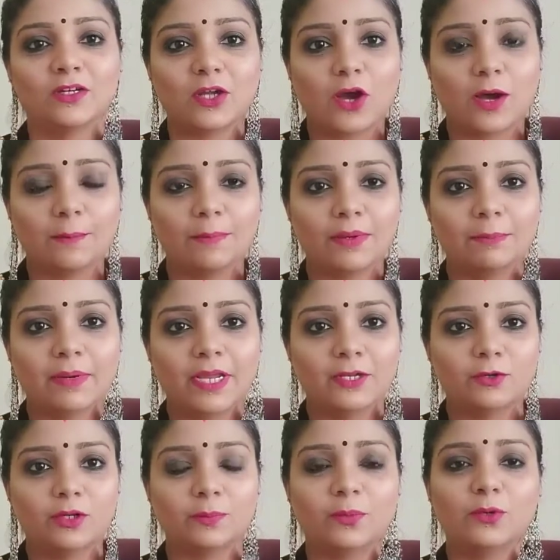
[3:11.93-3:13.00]
టాప్ ప్లెయిన్
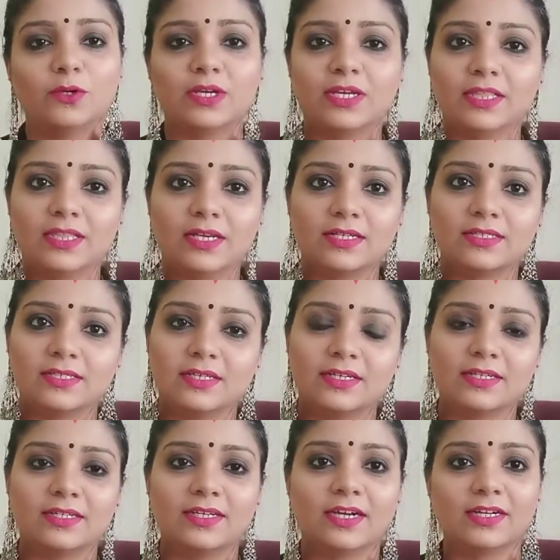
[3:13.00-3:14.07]
ఉన్నప్పుడు కింద
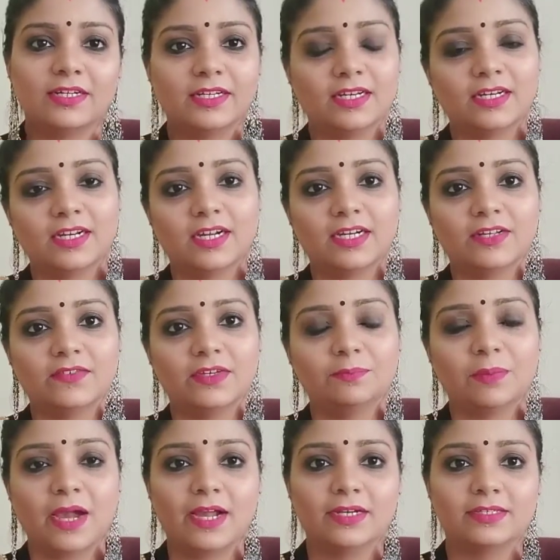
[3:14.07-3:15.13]
స్కర్ట్ కానీ అట్లాంటివి
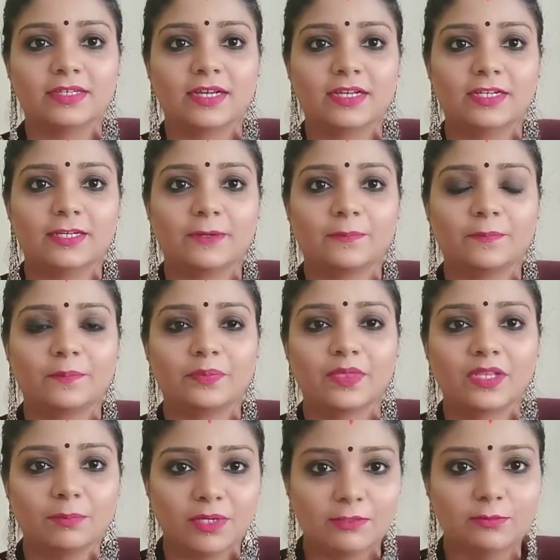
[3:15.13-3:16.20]
ప్యాంట్ కానీ
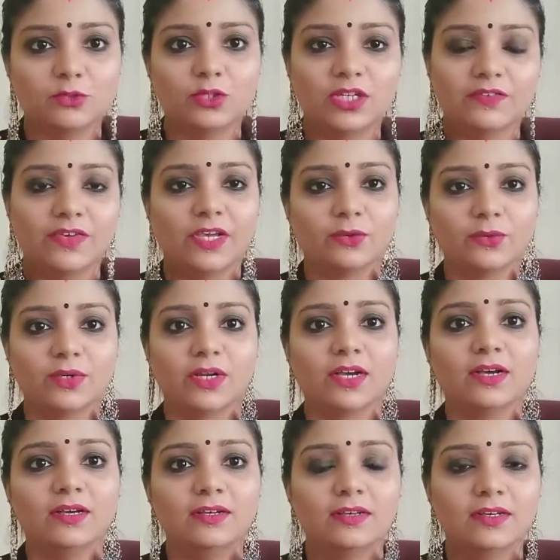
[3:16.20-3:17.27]
మనం చున్నీ వేయకుండా
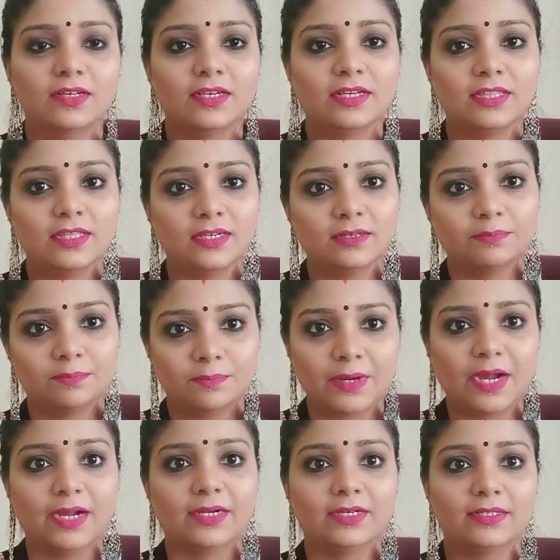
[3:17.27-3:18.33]
కింద
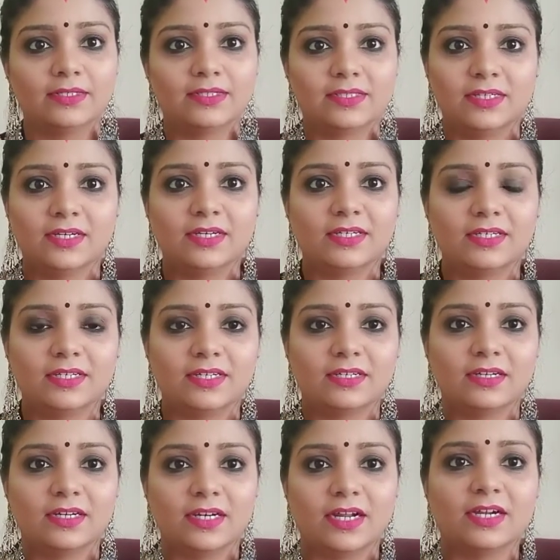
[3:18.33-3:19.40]
ప్యాంట్ స్కర్ట్
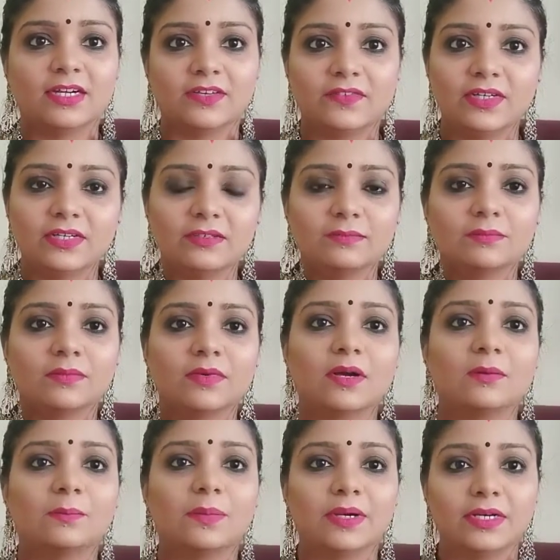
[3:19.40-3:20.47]
అట్లాంటివి
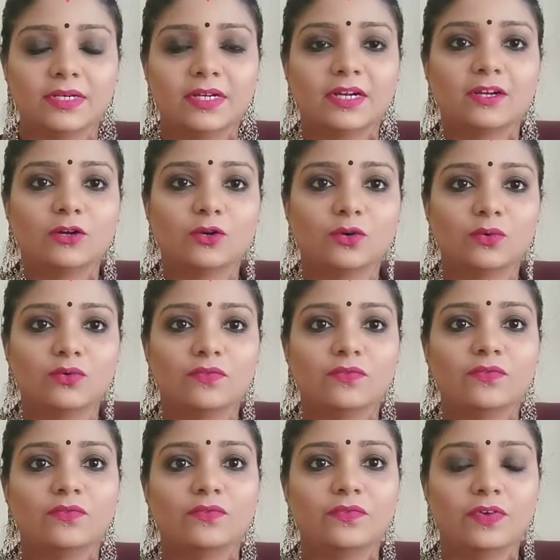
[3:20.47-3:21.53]
ప్రింటెడ్లో
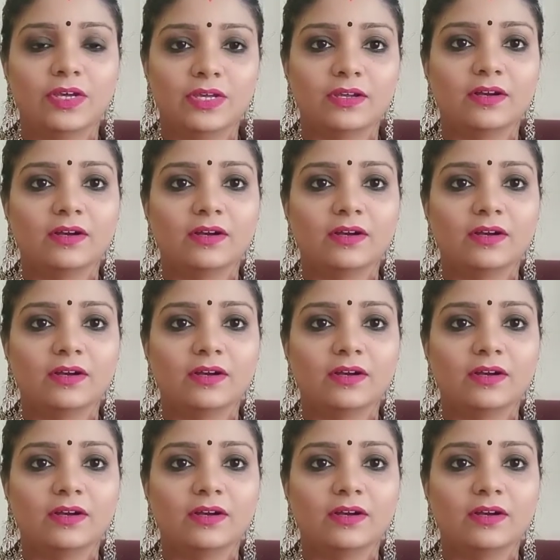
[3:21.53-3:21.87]
వే